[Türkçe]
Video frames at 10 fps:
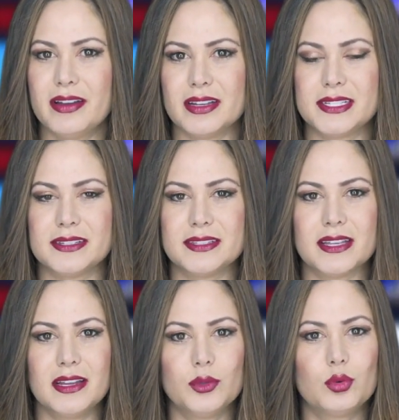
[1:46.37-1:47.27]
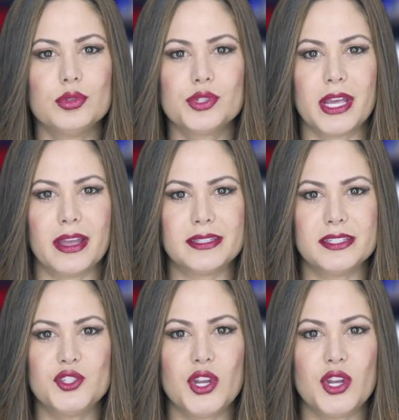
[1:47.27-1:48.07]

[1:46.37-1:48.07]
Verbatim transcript: arasında 9 kentin